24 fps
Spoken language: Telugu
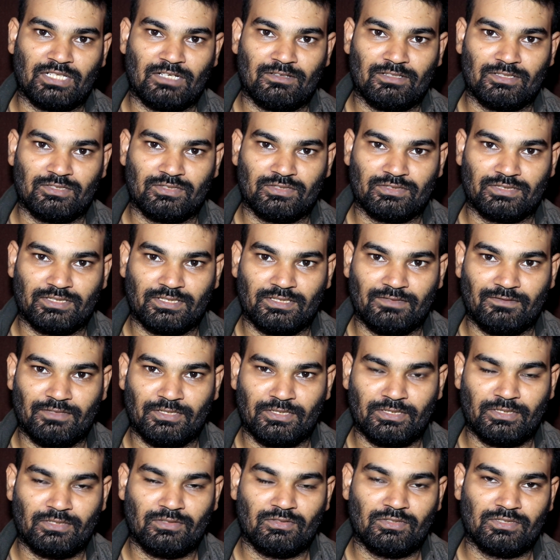కావాల్సి వస్తాయి
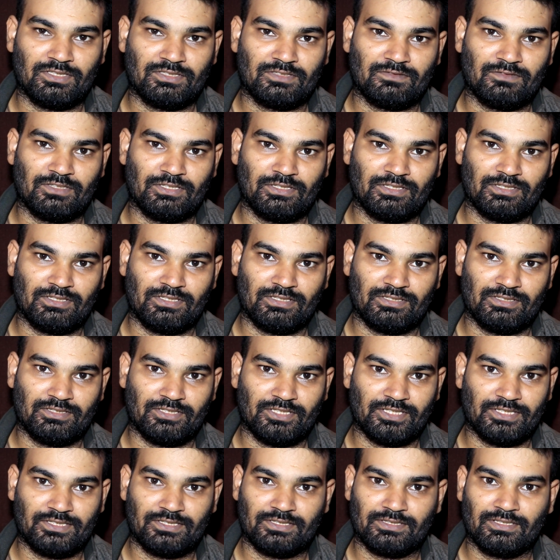వింటర్ గ్లౌజెస్ వింటర్ టీ
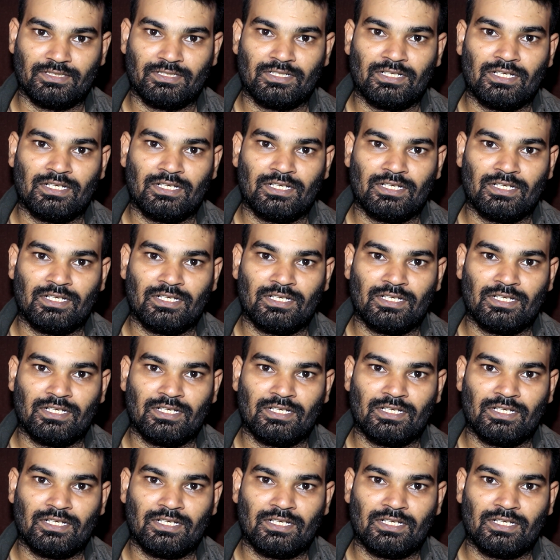షర్ట్స్